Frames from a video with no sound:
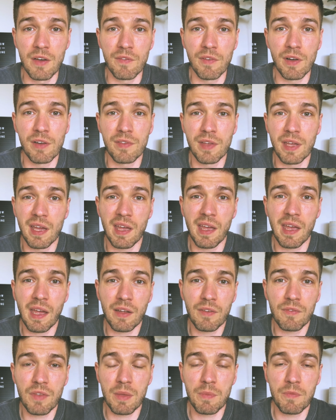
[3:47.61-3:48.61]
weil wir
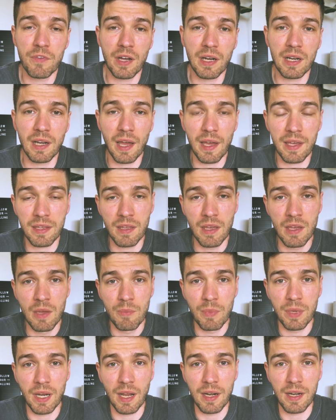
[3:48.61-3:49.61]
irgendwie im Vergleich
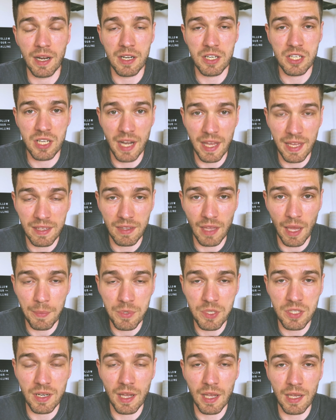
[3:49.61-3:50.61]
mit anderen schlecht
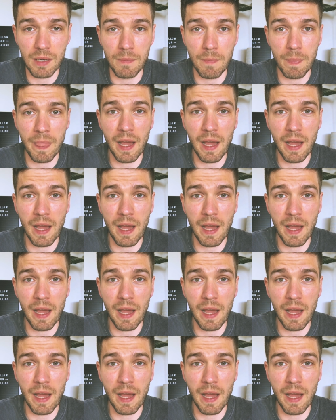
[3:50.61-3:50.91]
abschneiden.